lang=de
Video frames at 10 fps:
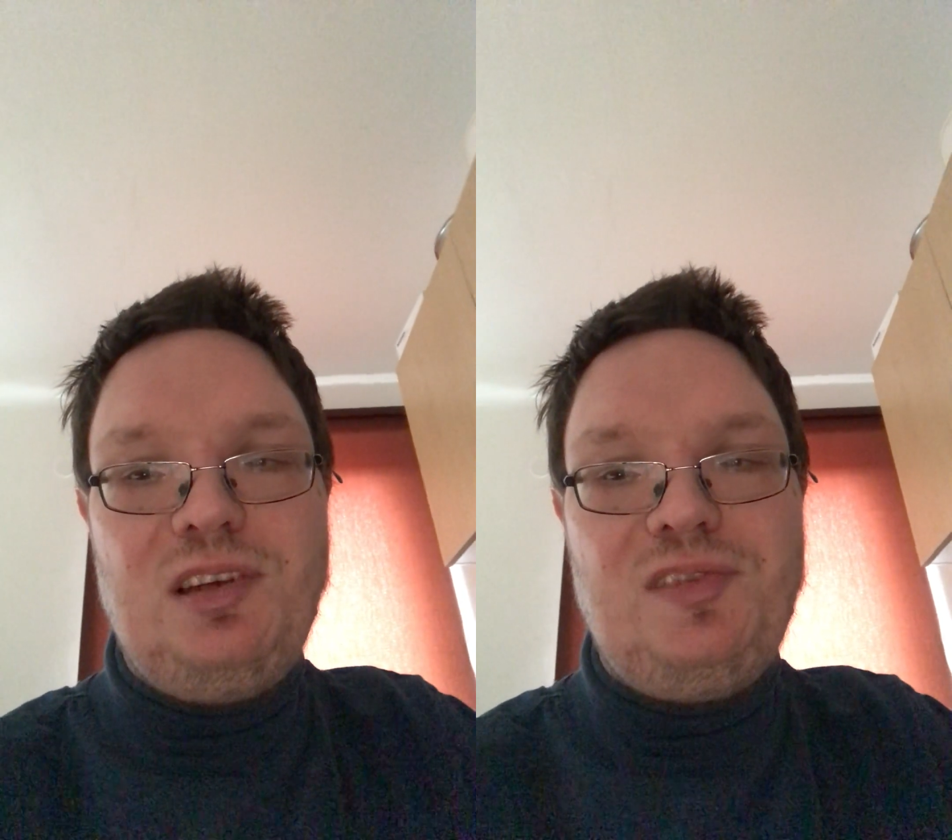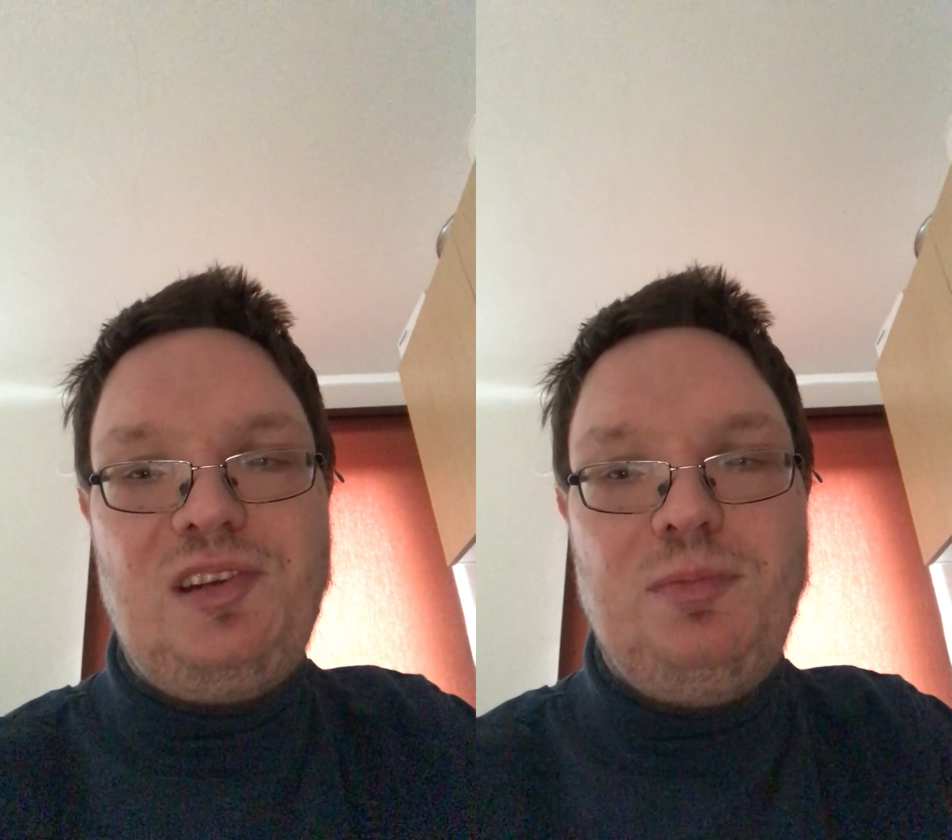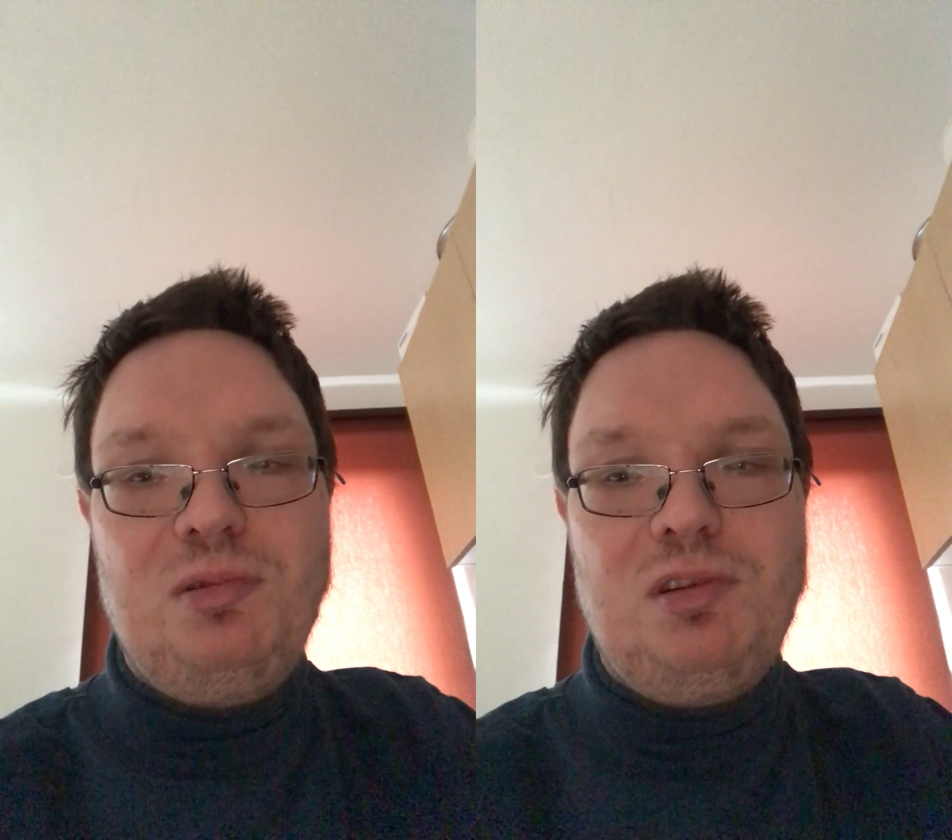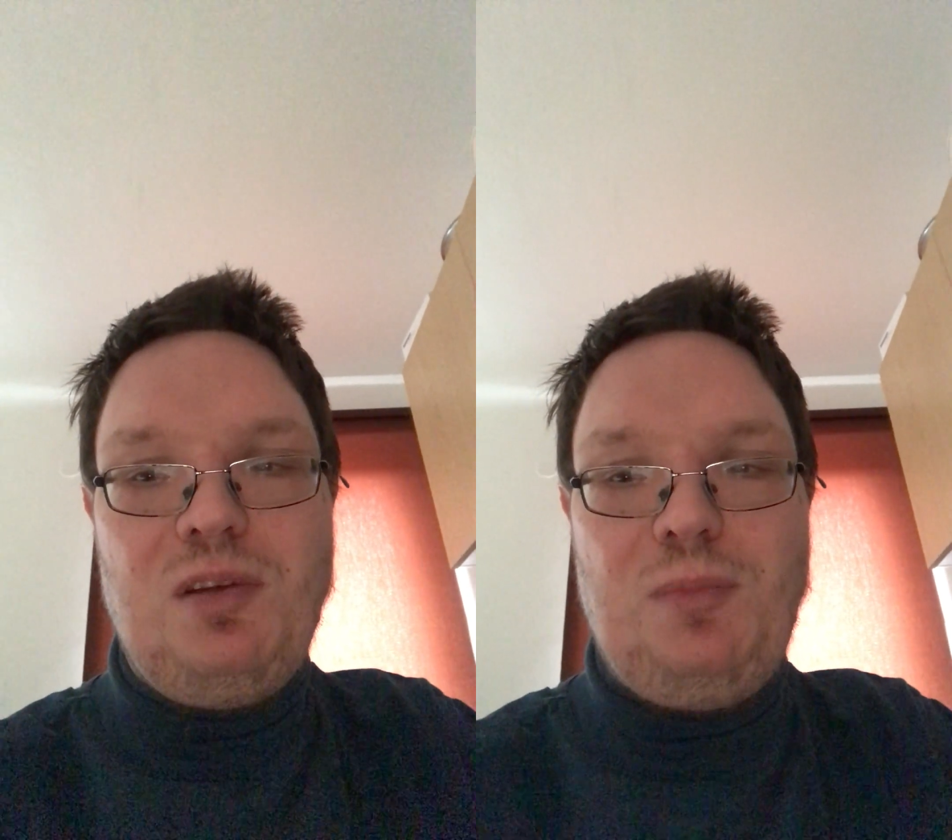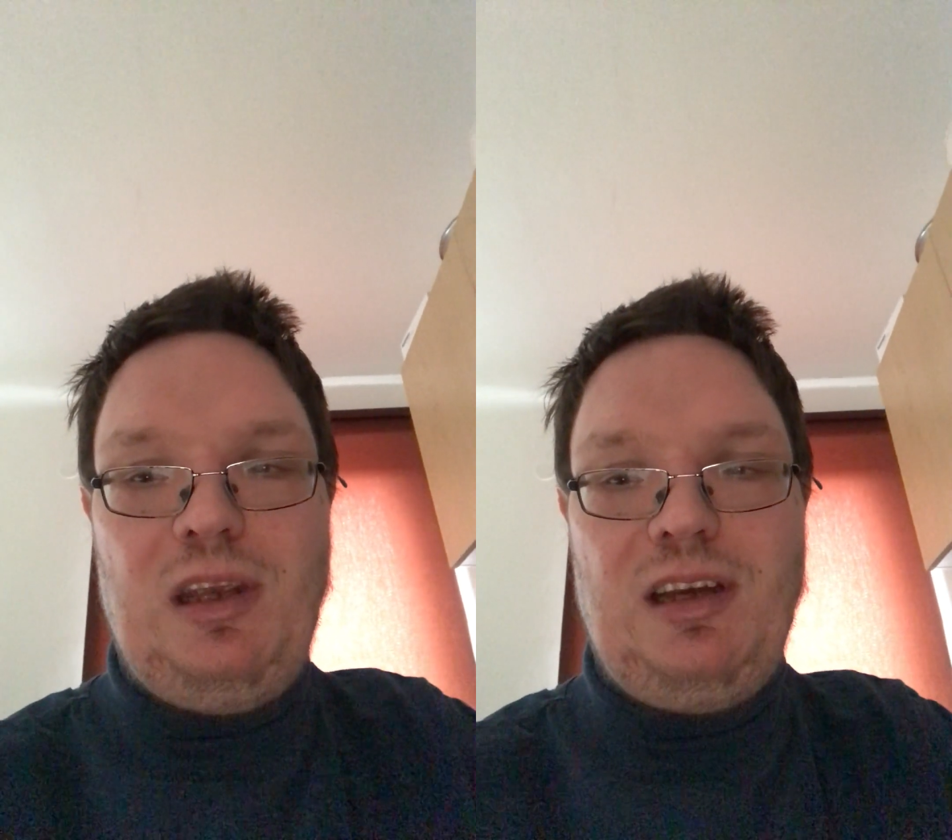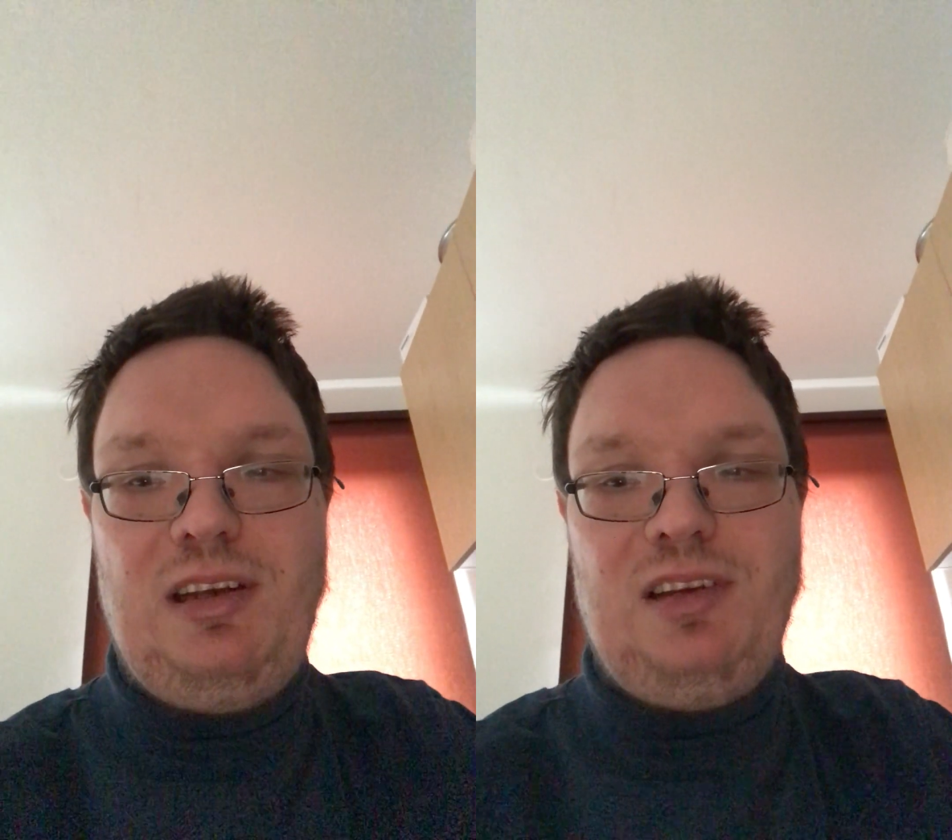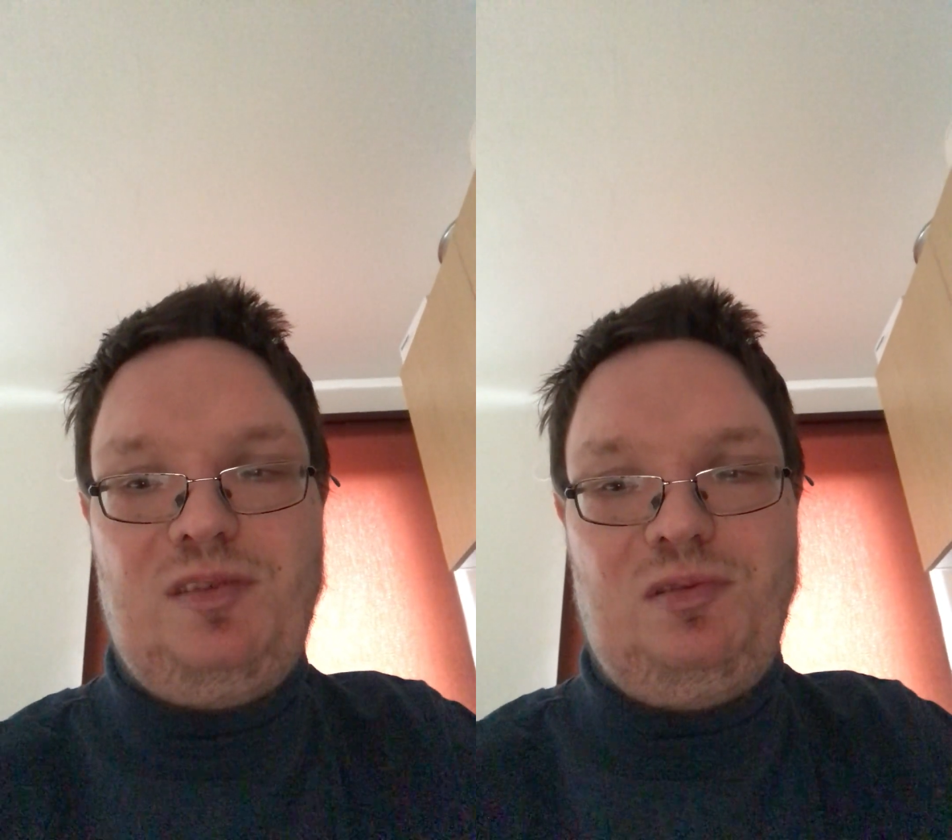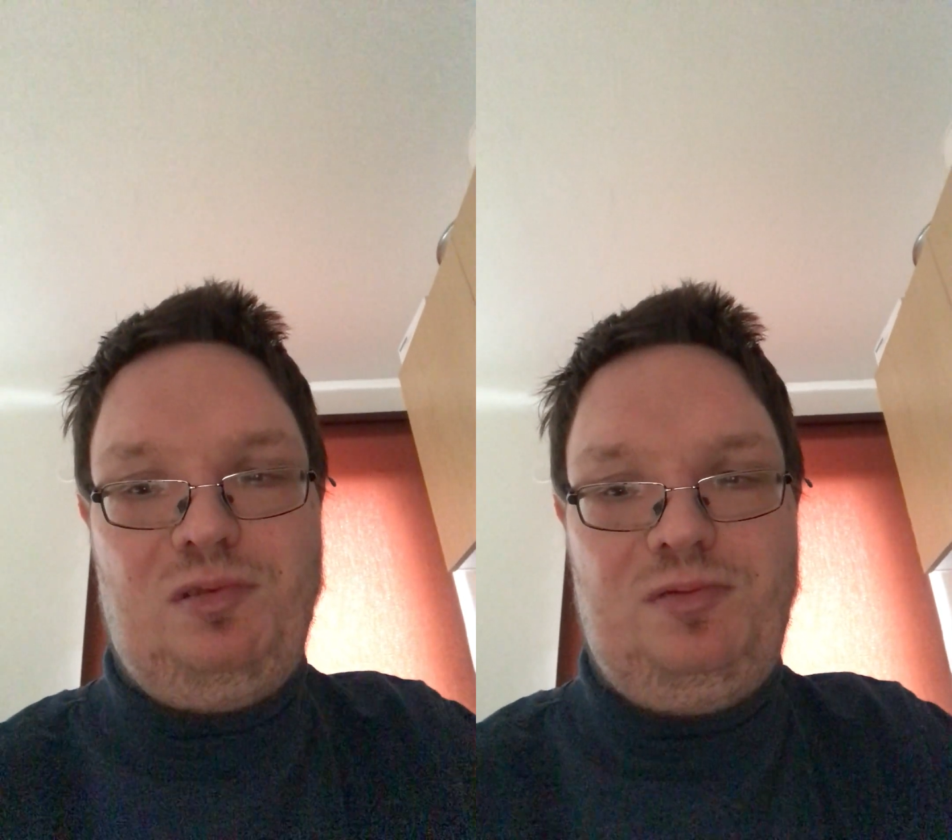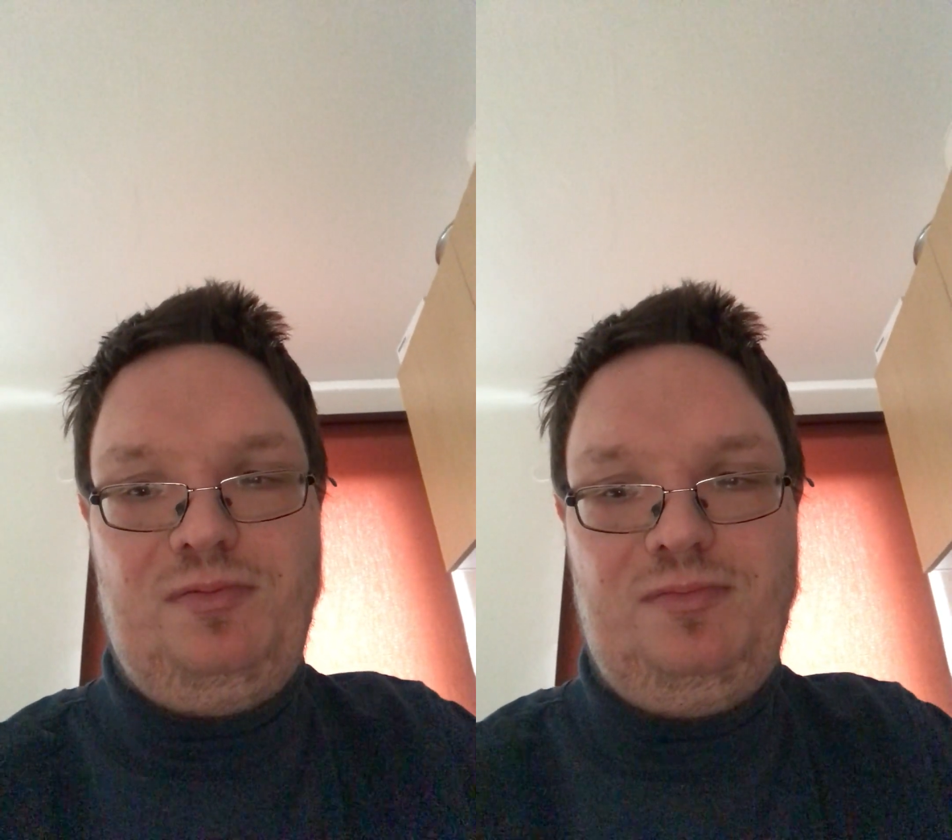der 700 MHz hat.